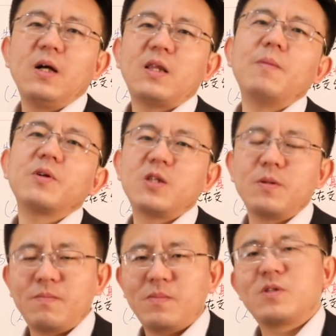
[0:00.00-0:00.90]
那么
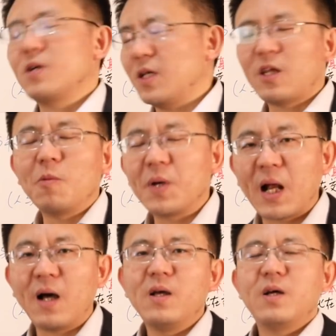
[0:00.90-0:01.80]
你就很倒霉
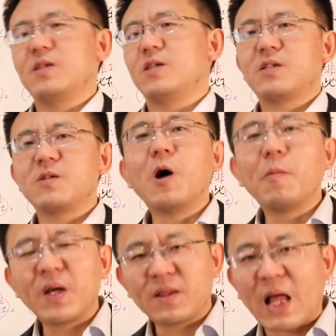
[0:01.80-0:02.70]
了，你你
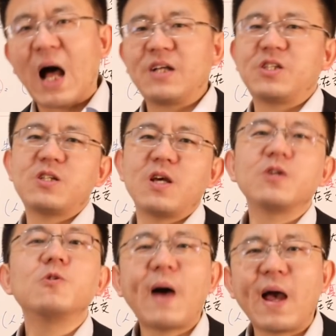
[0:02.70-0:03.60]
要被打击成
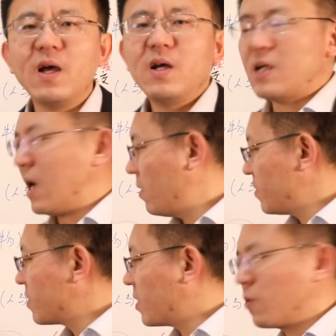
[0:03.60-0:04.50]
右派，然后
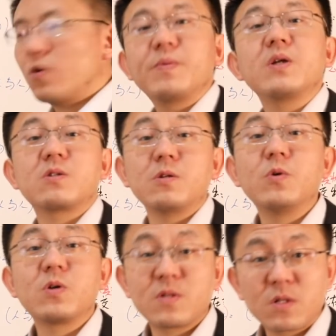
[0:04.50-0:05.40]
有可能会被折
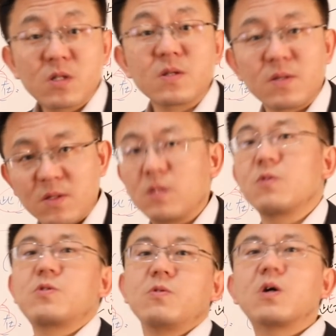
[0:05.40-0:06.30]
磨致死，
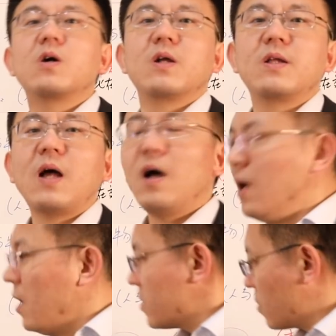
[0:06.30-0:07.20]
都是有可能的。
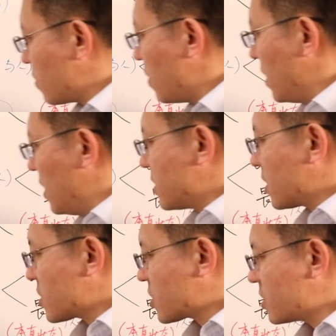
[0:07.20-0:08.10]
所以说，这
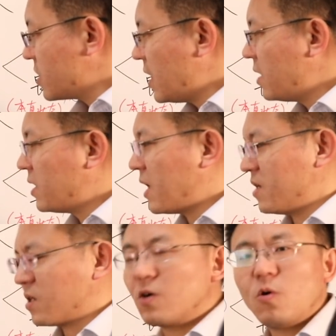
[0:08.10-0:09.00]
个时间点，
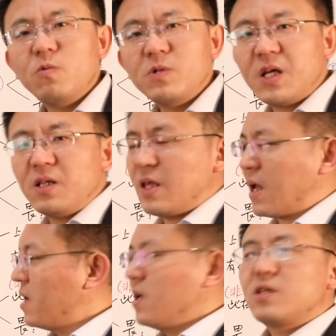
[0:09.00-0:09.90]
这个空间
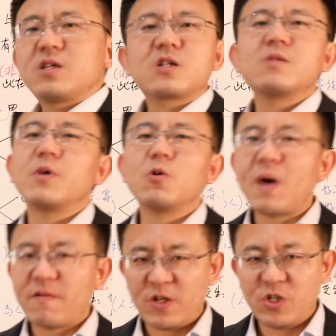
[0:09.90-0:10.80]
点，你是没有
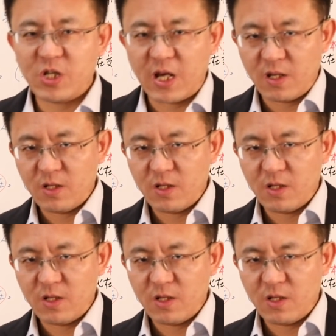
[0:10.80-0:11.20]
办法解